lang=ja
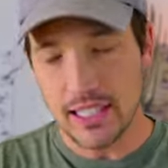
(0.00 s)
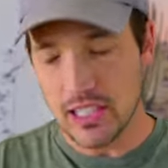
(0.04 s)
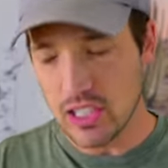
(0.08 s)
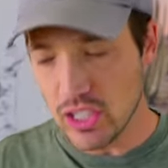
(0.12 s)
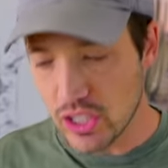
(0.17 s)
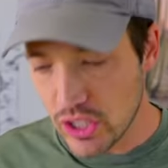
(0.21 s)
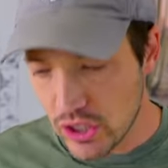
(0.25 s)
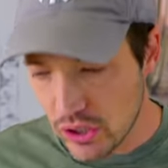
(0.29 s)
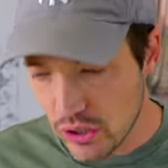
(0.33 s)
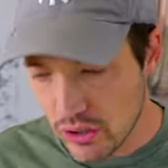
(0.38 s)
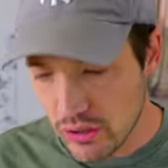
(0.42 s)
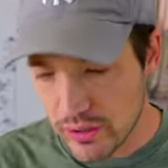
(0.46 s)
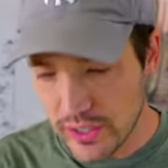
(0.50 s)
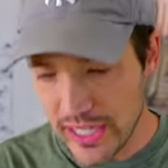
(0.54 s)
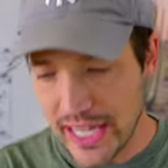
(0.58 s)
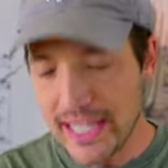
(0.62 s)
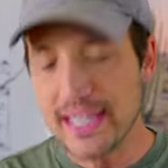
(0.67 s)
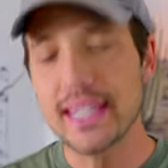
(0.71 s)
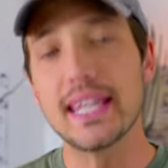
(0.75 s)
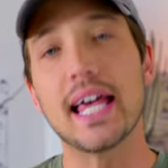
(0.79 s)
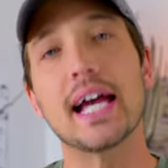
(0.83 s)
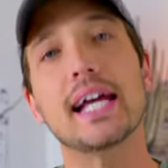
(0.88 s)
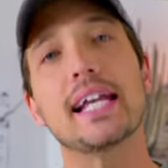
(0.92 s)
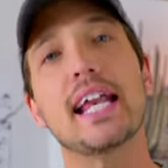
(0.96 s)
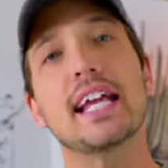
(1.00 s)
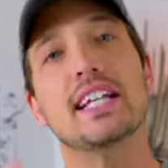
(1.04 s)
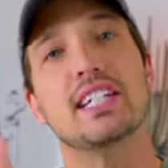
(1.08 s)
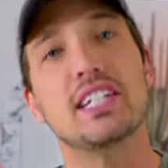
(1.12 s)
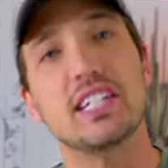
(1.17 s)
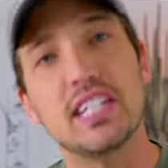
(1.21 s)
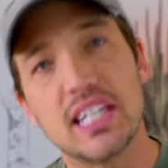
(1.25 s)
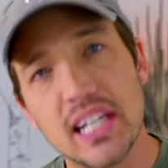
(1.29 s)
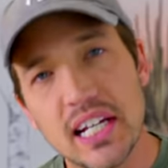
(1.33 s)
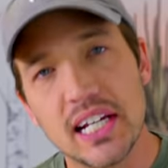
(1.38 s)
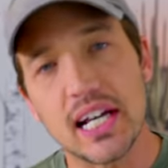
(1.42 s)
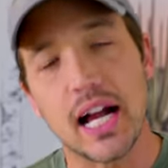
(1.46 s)
地球全体で
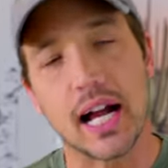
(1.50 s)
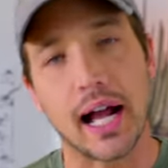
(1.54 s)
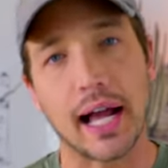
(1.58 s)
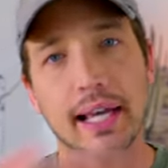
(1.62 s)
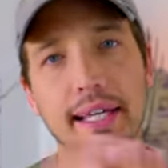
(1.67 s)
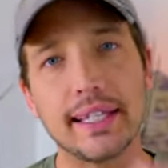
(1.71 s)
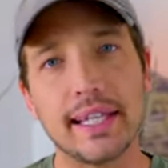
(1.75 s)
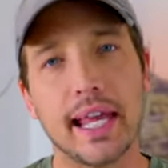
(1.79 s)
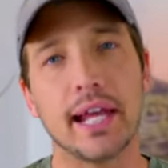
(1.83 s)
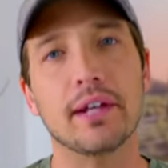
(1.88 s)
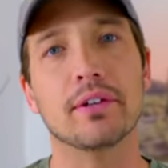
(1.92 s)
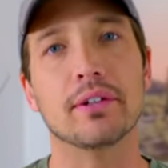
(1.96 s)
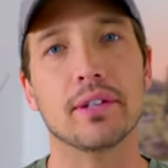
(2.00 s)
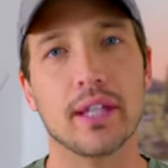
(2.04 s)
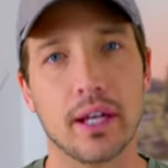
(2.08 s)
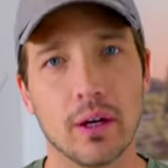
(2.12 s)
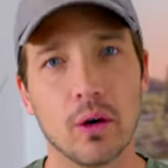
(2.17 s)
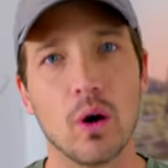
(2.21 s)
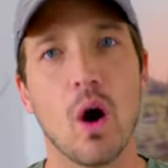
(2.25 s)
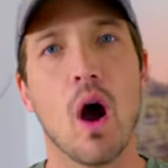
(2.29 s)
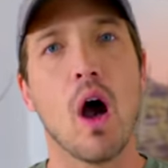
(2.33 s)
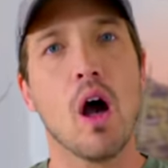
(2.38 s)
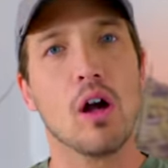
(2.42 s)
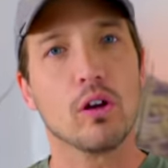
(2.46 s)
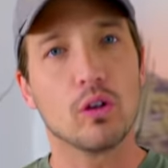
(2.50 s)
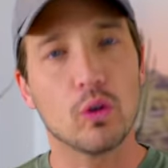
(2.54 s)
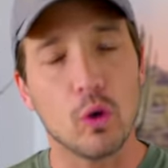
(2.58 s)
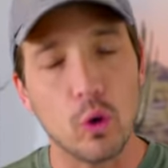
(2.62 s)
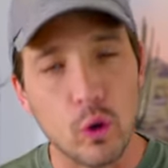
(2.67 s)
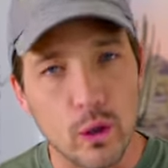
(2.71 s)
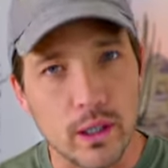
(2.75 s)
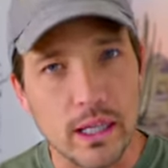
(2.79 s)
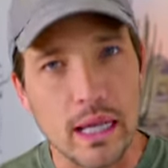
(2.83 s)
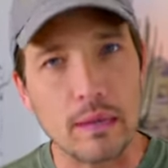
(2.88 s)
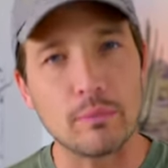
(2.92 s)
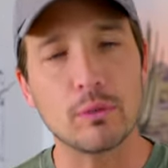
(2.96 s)
進化が来ているんだよ。
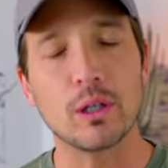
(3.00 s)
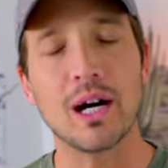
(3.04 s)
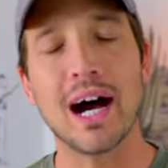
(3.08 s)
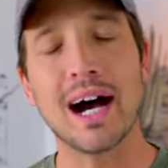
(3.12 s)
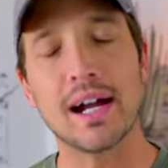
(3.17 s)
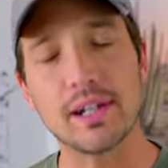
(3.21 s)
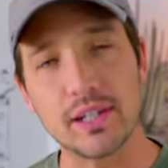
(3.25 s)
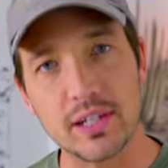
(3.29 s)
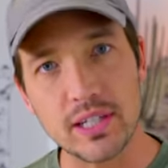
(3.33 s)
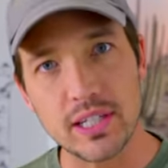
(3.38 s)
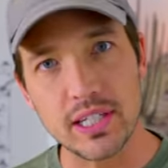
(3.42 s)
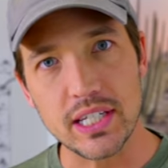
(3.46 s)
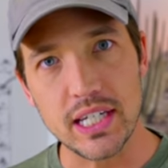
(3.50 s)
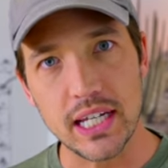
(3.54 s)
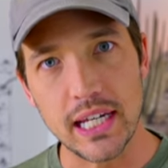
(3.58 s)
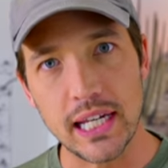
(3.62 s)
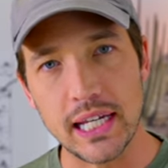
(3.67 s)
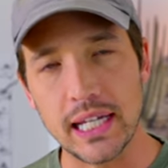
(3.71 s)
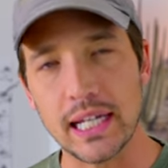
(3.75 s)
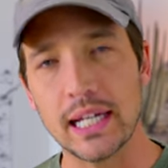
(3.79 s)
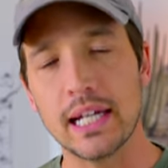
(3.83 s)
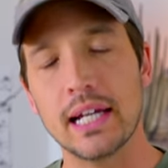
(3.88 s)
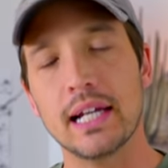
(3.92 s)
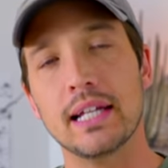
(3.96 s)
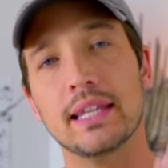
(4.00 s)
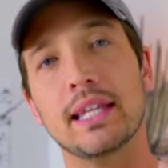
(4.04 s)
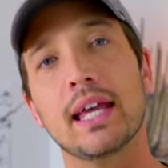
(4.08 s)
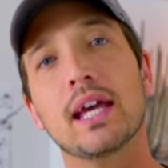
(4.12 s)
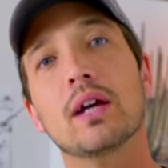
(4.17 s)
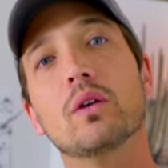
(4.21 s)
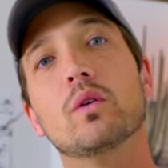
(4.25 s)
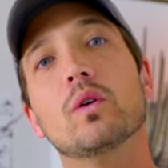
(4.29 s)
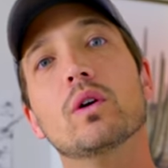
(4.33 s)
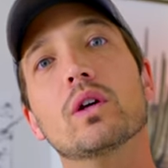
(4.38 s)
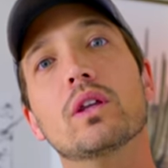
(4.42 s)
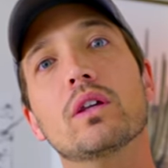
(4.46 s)
コロナもあるし、
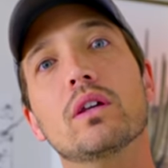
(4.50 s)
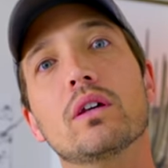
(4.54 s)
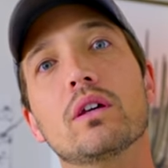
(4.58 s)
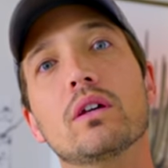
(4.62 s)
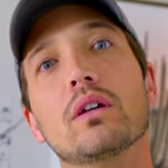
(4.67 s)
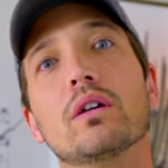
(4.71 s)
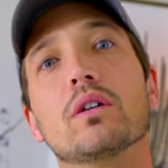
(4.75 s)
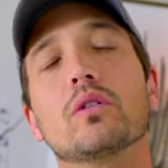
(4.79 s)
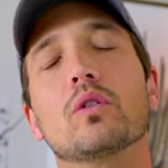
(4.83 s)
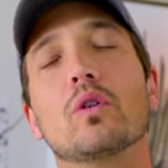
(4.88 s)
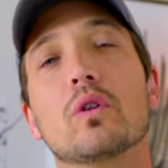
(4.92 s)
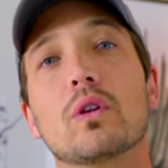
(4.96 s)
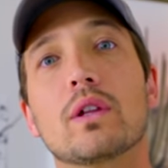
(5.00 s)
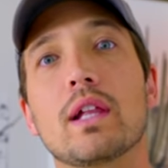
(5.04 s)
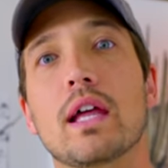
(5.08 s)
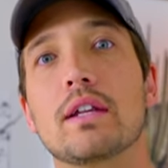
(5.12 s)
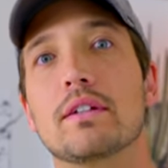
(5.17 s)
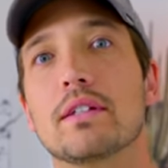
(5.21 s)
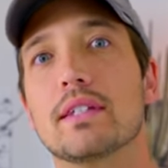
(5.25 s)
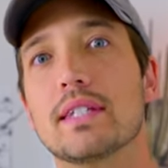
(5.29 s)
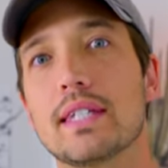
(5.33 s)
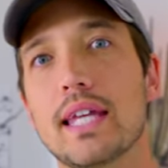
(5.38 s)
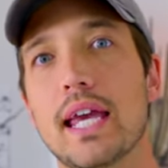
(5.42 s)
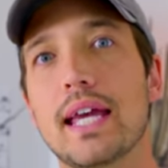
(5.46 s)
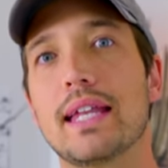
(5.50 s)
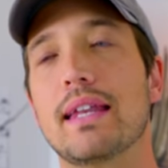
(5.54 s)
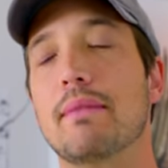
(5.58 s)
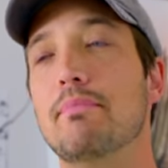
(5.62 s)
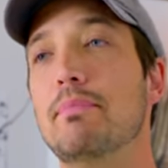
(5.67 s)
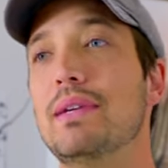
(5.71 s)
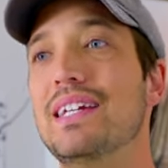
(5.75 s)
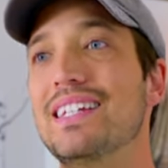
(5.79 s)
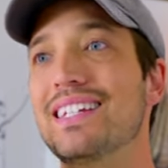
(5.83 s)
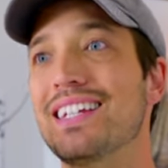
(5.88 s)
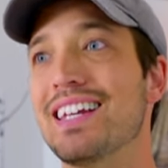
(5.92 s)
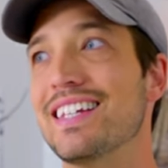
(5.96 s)
ね、こういうコロナのせいで
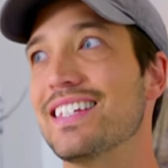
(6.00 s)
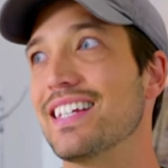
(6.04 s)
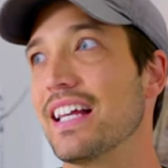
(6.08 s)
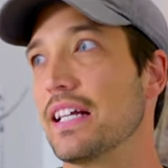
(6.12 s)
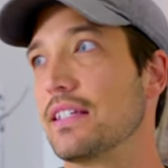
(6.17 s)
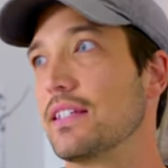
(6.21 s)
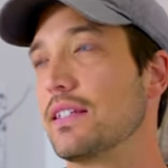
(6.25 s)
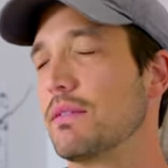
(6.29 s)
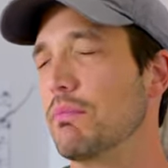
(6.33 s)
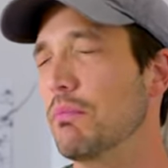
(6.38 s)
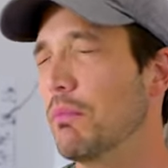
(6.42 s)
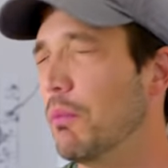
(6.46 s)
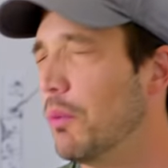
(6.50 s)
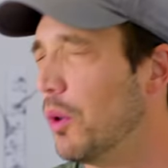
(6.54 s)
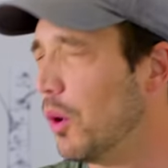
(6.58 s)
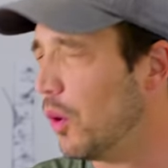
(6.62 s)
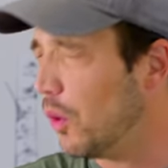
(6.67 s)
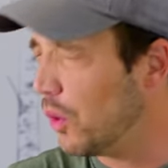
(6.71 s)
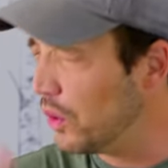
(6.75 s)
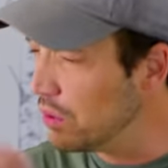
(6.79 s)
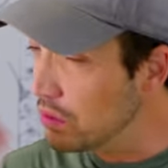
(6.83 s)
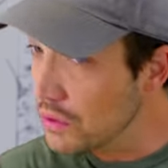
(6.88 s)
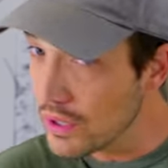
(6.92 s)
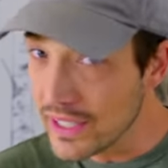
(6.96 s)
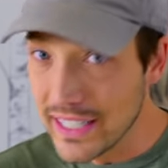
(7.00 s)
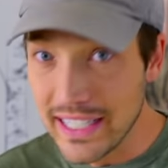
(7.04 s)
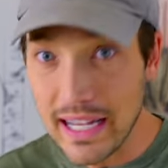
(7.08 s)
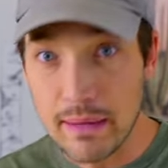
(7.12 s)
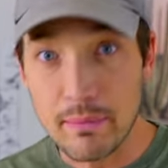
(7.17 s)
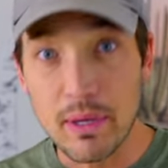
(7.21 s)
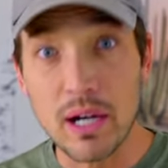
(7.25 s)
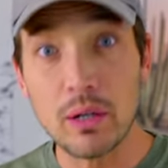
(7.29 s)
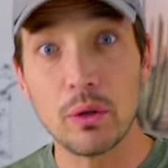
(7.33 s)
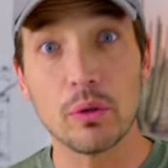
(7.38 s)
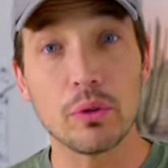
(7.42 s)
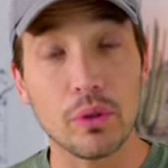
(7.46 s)
ビジネスがもう本当に
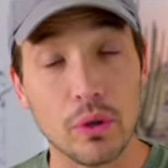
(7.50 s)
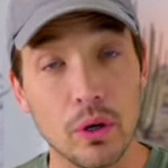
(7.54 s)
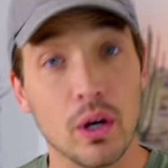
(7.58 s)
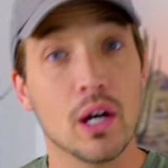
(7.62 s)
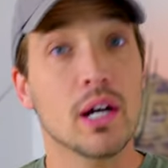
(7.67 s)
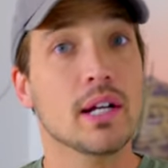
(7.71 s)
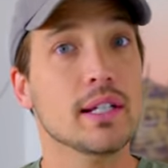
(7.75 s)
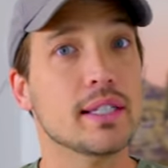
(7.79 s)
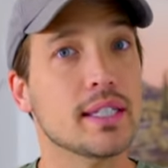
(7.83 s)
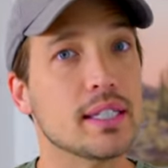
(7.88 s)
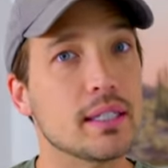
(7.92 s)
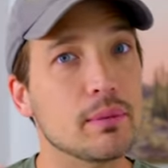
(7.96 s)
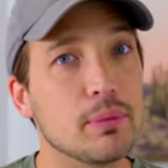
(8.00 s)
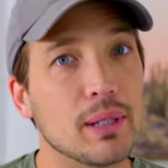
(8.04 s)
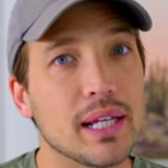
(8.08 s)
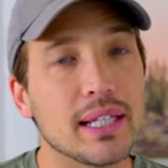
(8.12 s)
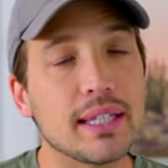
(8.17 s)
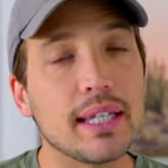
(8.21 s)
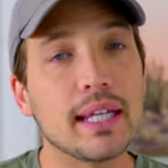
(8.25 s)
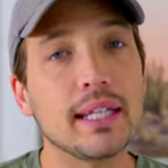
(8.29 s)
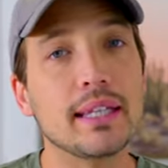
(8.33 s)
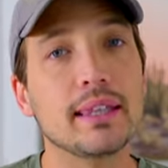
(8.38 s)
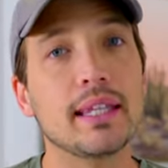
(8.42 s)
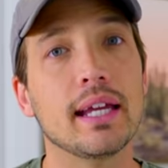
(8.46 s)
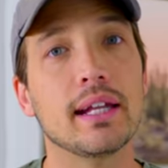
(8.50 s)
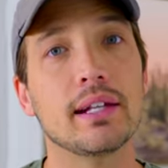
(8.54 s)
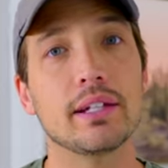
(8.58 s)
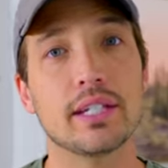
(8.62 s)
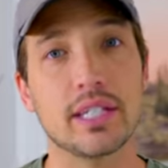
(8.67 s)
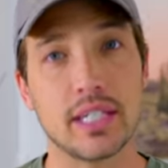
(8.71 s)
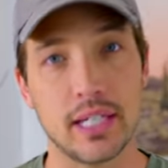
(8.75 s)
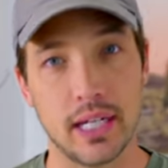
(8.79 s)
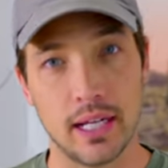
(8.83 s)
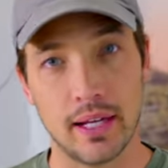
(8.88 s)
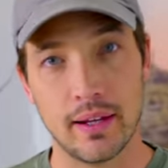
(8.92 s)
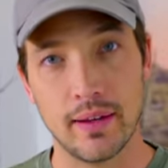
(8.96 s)
山ほど潰れていっている
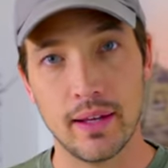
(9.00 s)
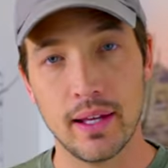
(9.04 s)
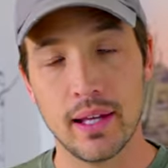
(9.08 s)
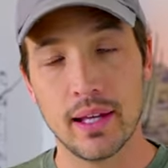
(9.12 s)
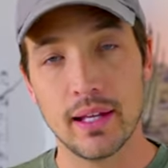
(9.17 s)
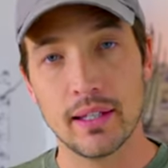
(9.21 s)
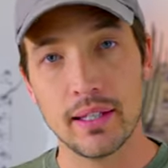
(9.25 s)
し。